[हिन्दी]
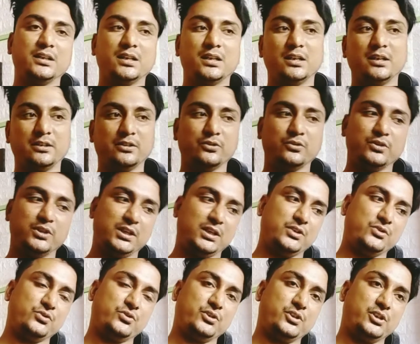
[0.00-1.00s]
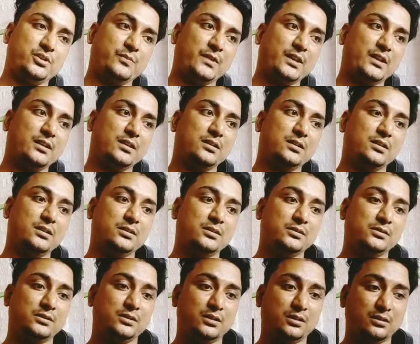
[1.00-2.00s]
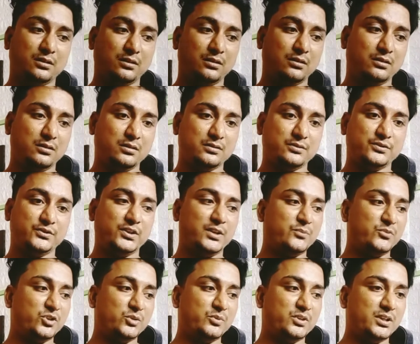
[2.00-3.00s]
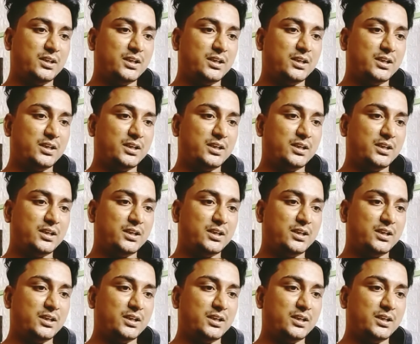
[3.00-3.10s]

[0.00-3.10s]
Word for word: ये ले लीजिए हो जाएगा छुट्टी और सी एम सी में